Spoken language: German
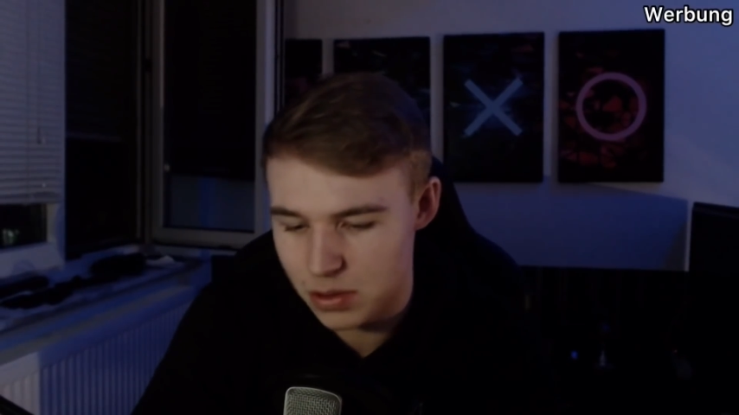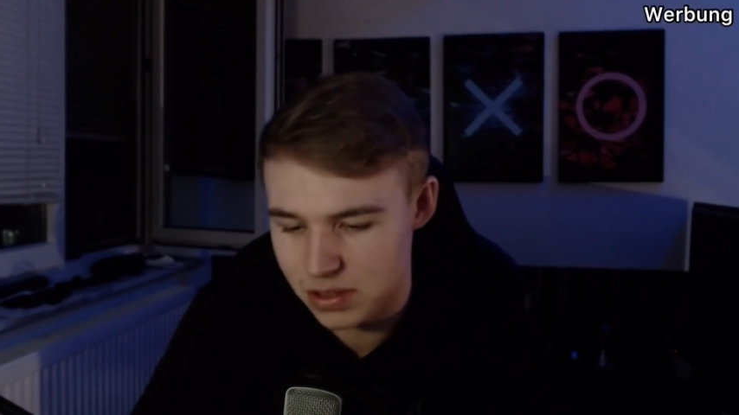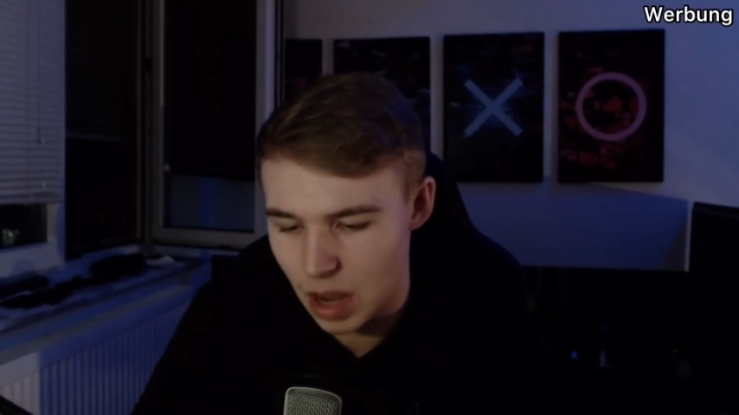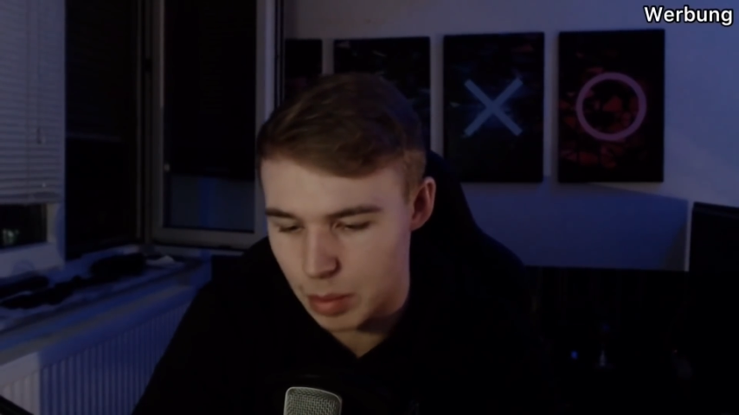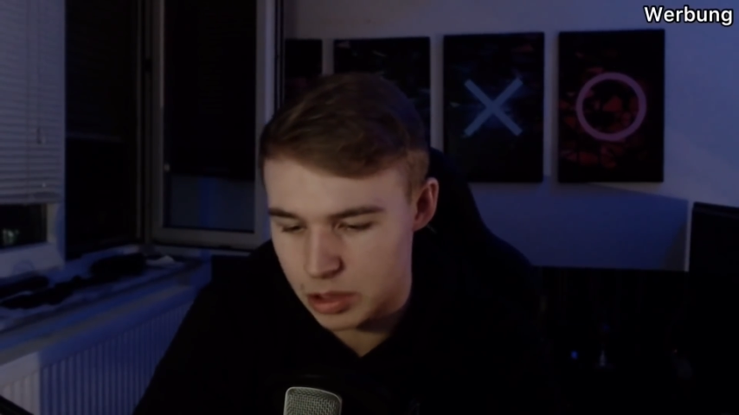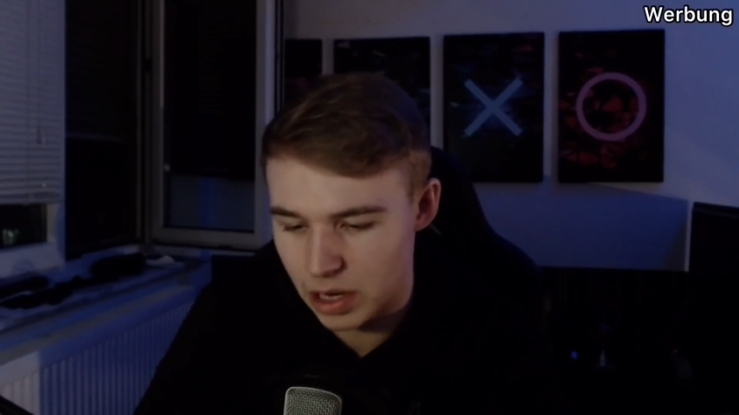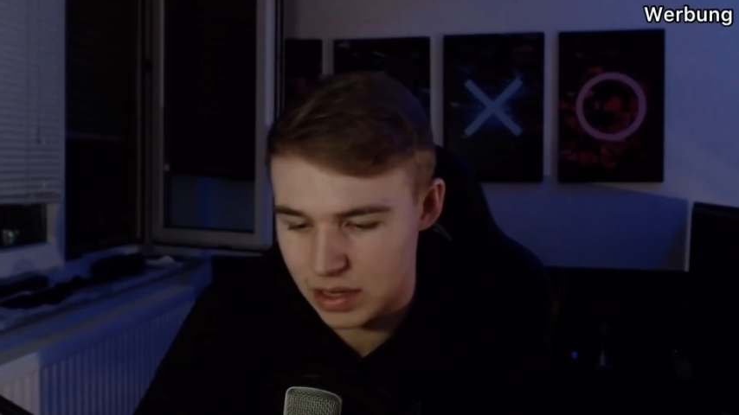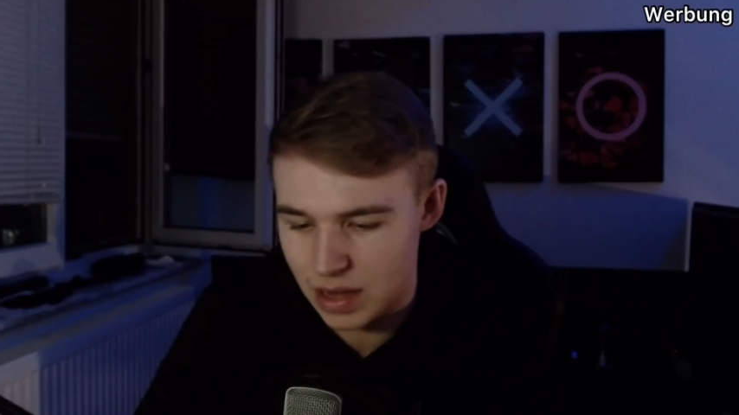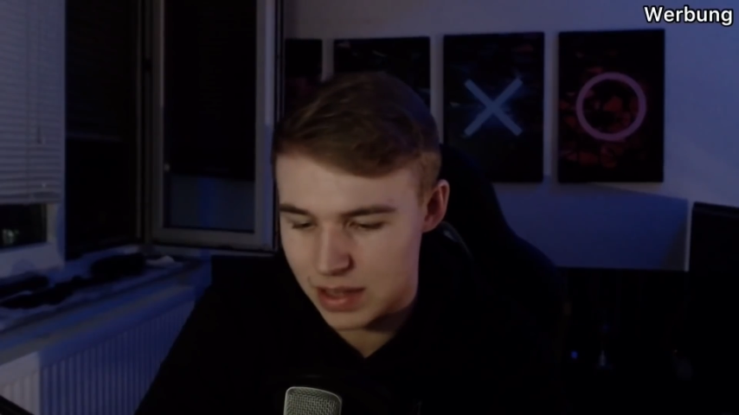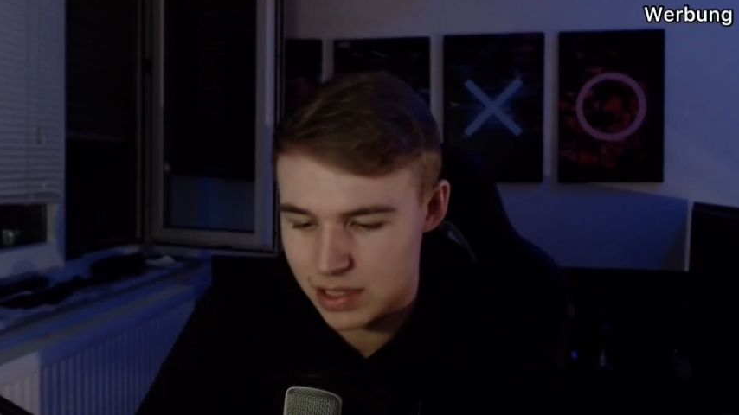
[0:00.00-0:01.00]
Abonnenten
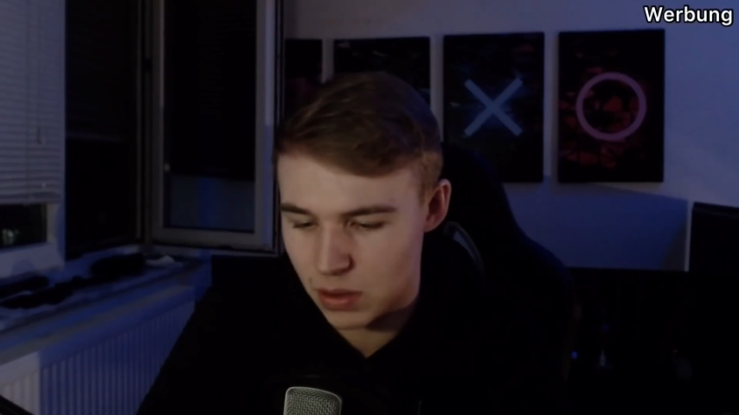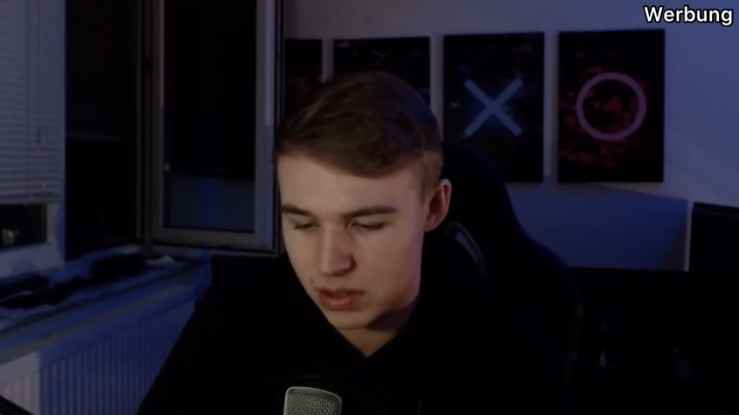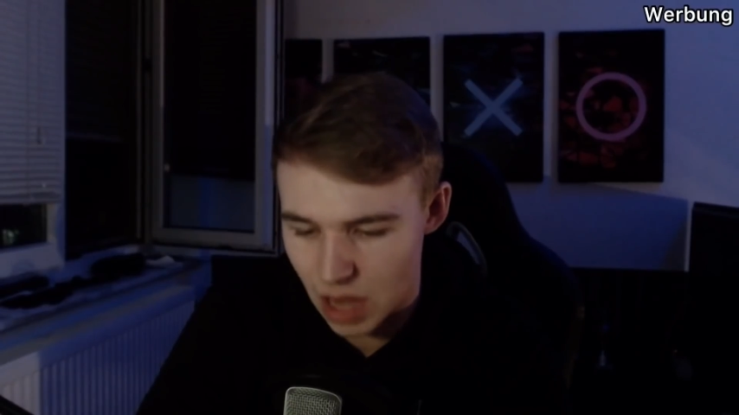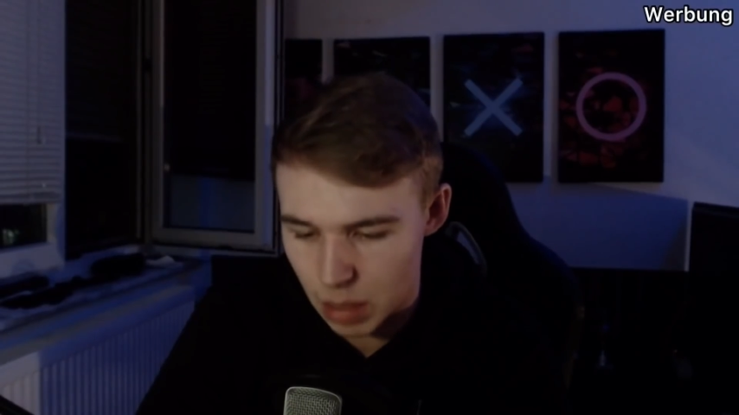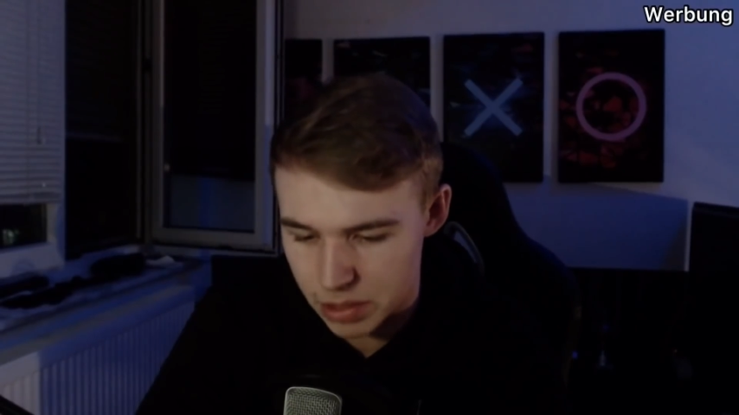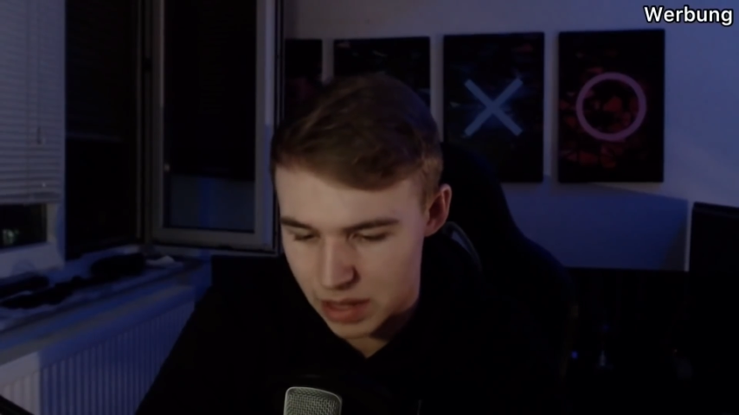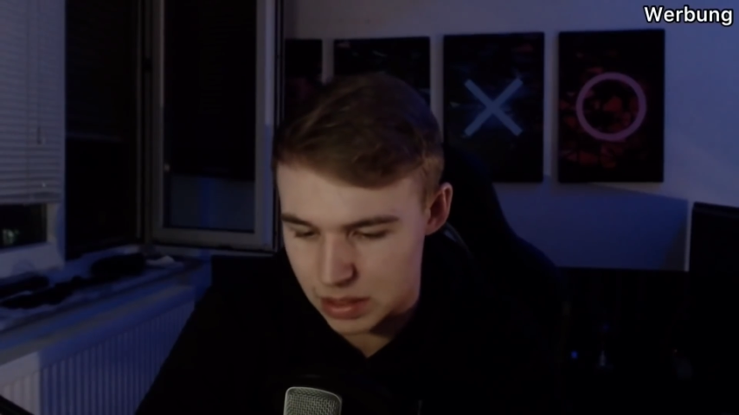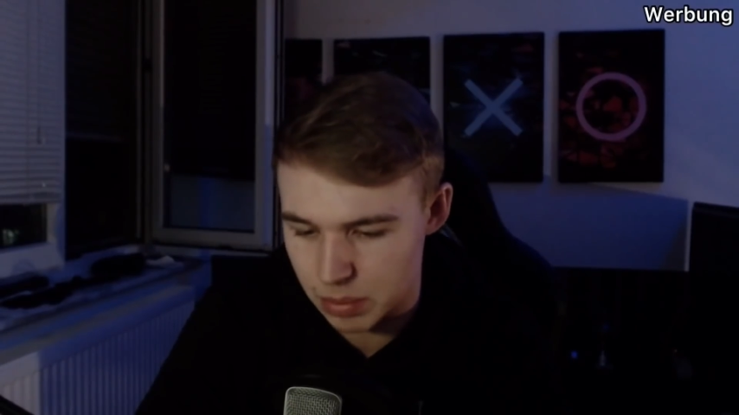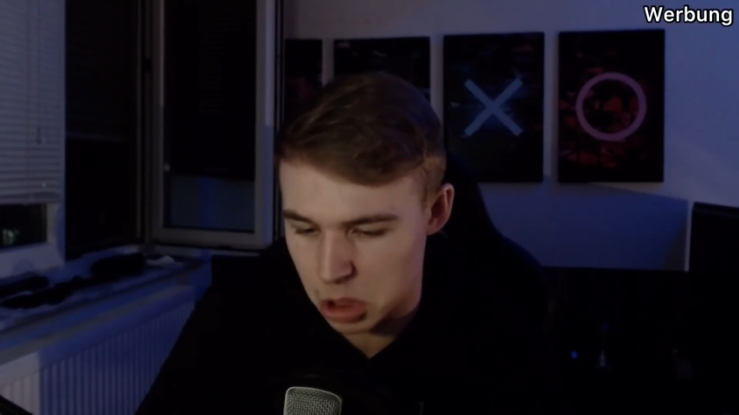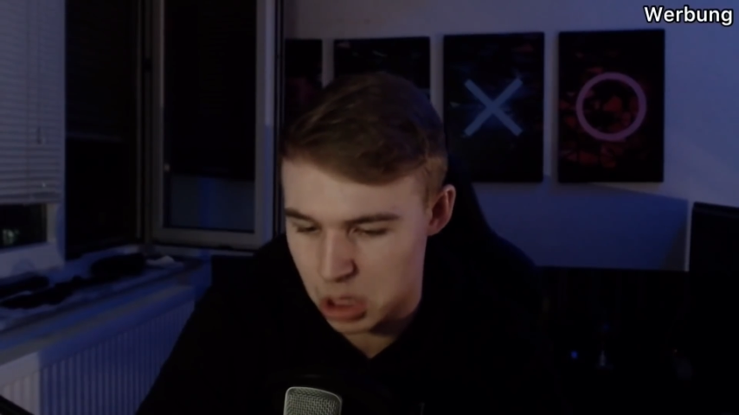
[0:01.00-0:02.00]
kannst du als
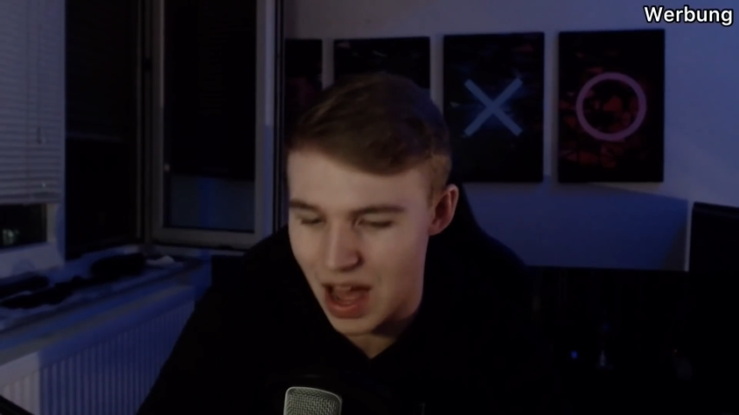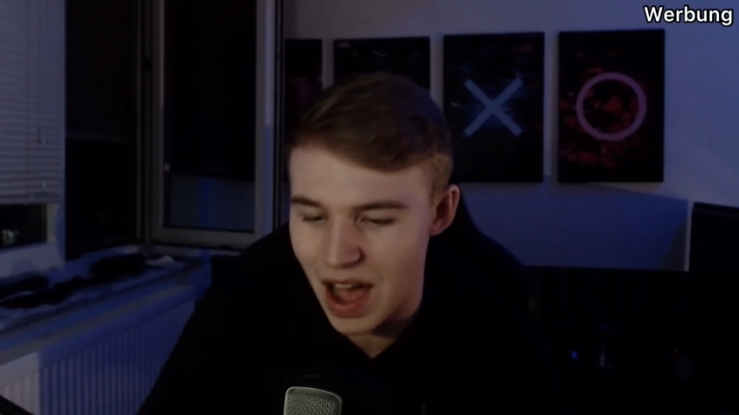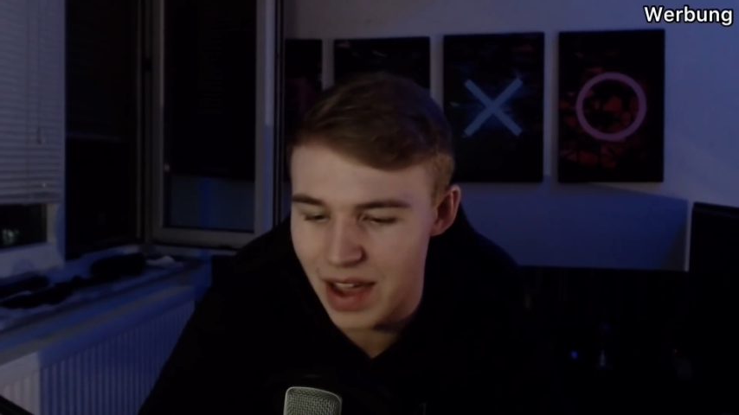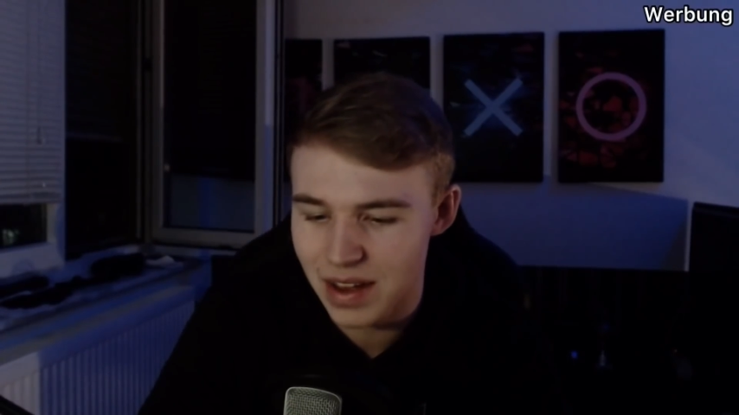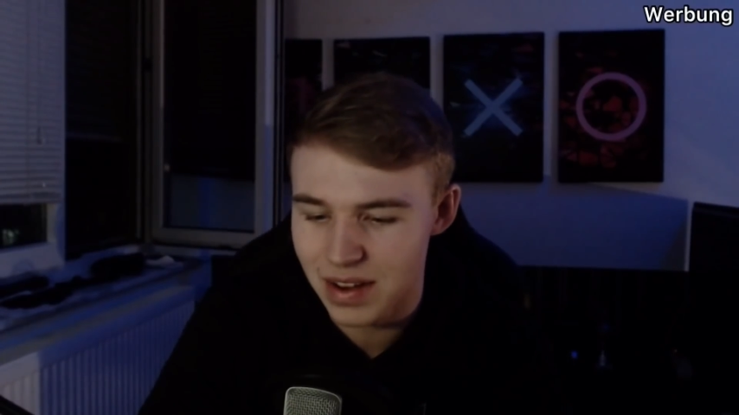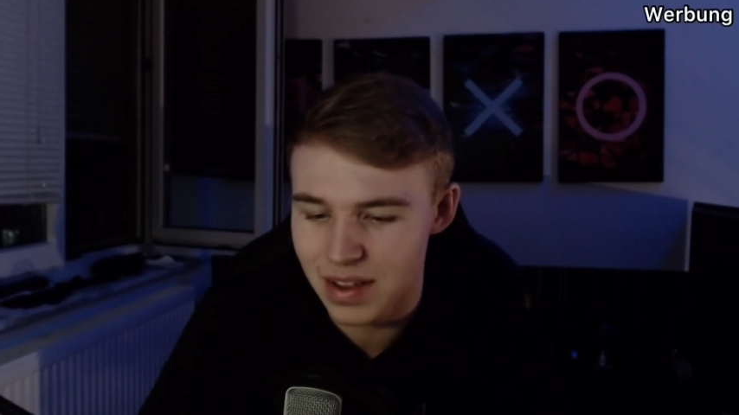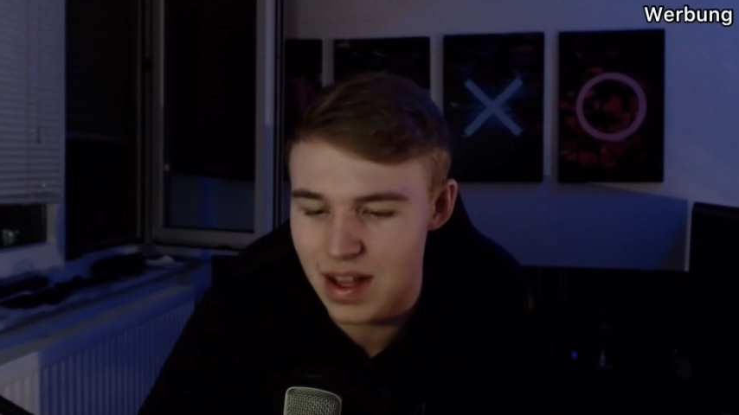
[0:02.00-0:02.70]
Abonnenten-Special eine